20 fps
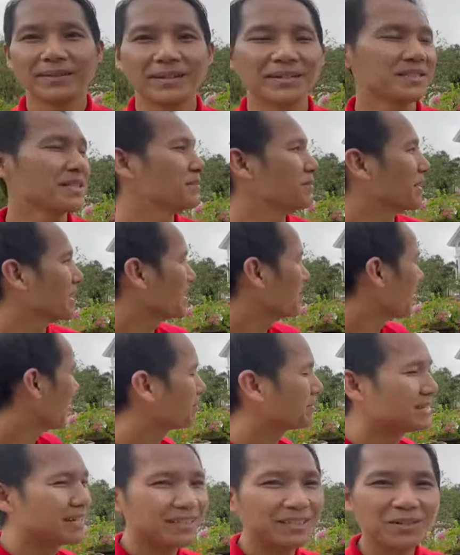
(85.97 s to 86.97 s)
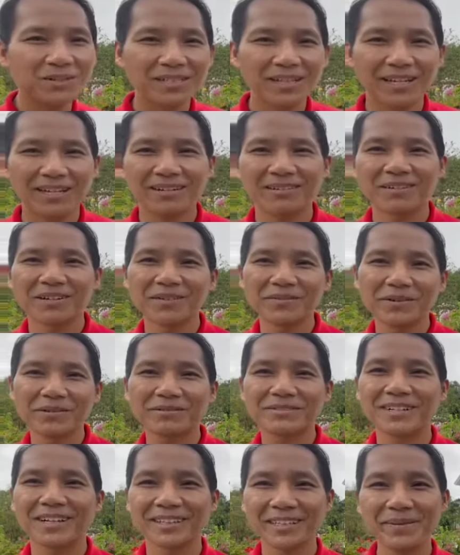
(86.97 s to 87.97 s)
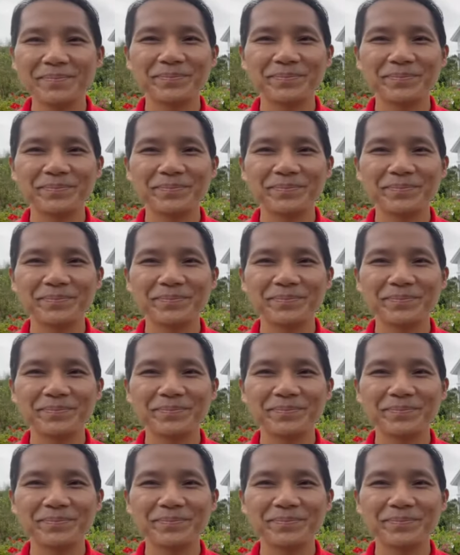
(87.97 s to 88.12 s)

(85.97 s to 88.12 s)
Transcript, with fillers: xin mời các bạn giờ tôi sẽ review trực tiếp